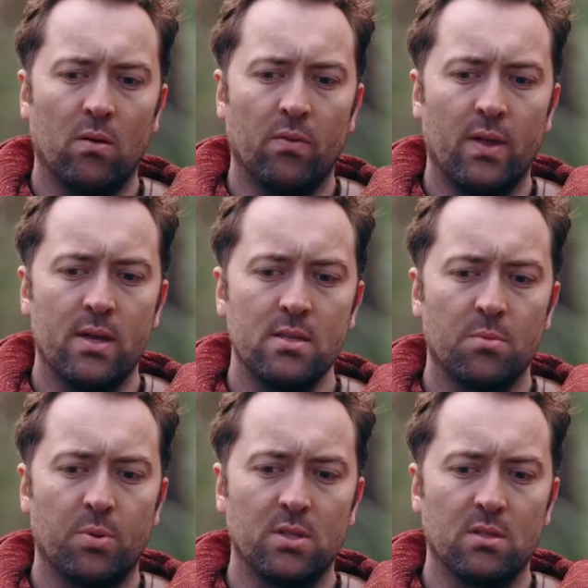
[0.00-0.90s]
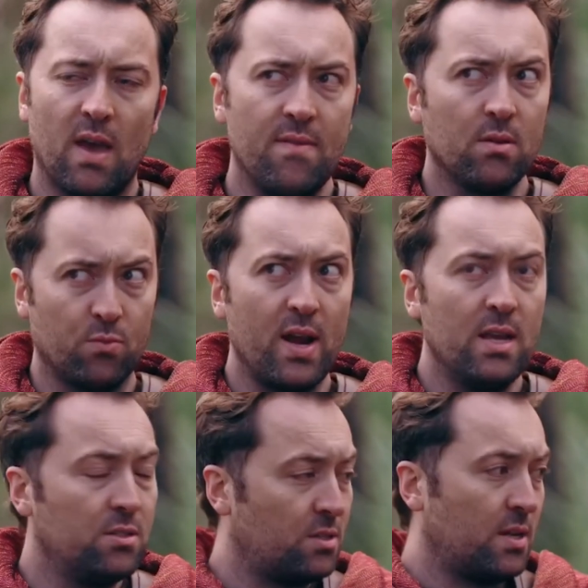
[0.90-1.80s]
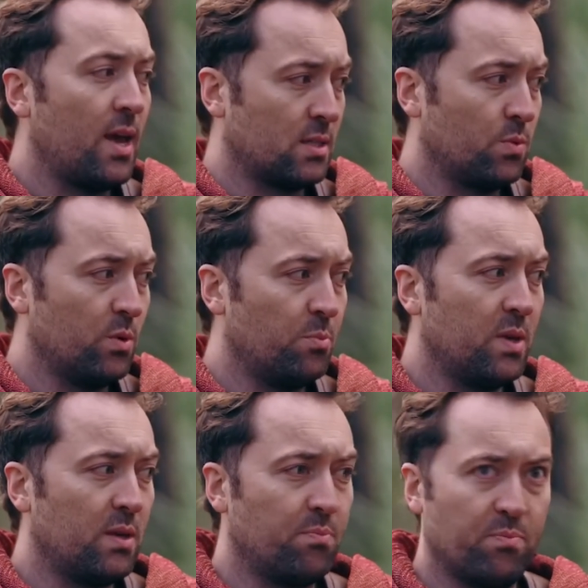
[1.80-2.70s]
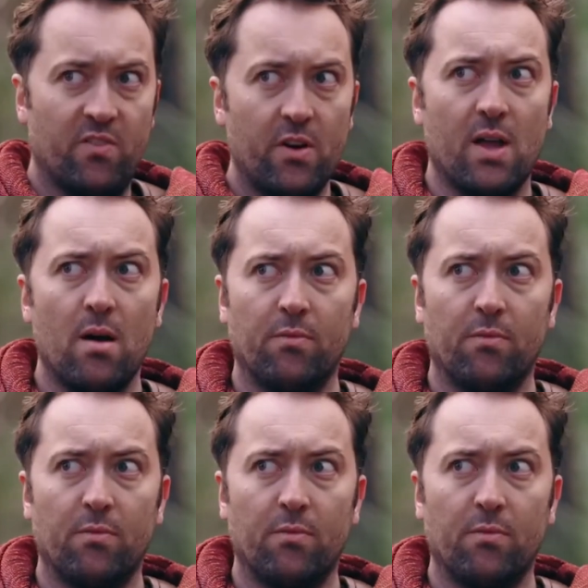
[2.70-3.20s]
действительно впечатляет. Иметь дальние атаки, это очень